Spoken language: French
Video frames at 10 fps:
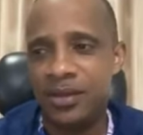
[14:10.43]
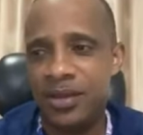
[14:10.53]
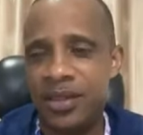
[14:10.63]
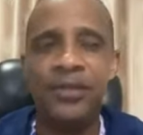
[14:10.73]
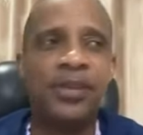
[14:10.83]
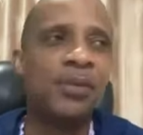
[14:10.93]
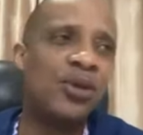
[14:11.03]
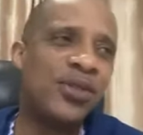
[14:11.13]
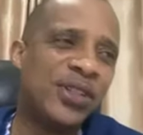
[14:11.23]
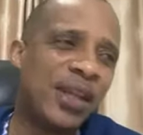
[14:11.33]
si vraiment
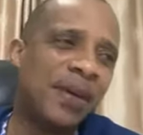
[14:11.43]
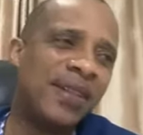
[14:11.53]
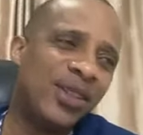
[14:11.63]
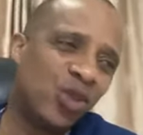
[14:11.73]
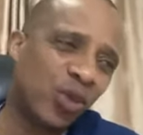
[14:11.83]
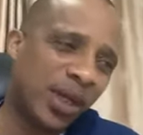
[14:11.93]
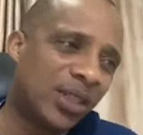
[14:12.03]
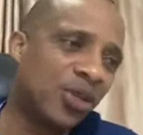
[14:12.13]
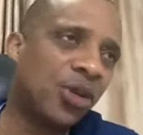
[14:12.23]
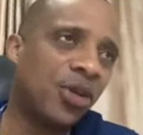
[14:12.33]
le Seigneur n'a pas nettoyé
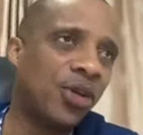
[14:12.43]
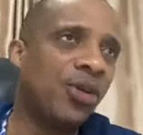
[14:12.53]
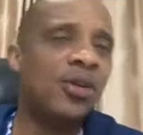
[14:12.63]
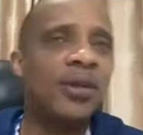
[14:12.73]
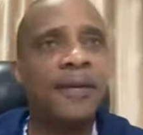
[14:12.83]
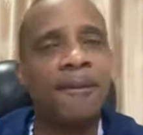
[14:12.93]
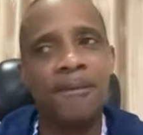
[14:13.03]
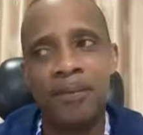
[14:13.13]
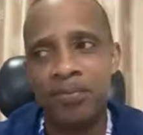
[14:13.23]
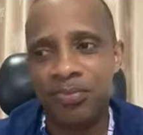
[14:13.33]
ton cœur
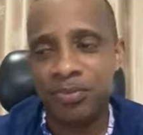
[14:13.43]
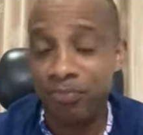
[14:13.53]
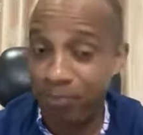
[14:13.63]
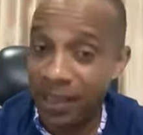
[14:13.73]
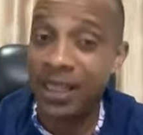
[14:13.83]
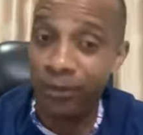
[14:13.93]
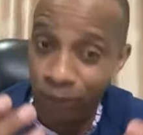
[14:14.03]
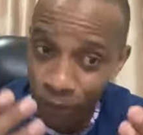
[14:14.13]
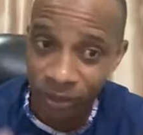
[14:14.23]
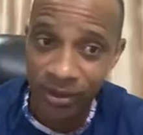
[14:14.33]
par ta
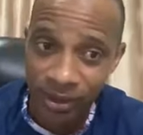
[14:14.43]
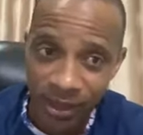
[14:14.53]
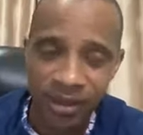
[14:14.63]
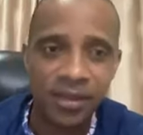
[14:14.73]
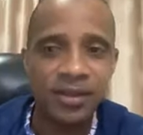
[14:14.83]
volonté,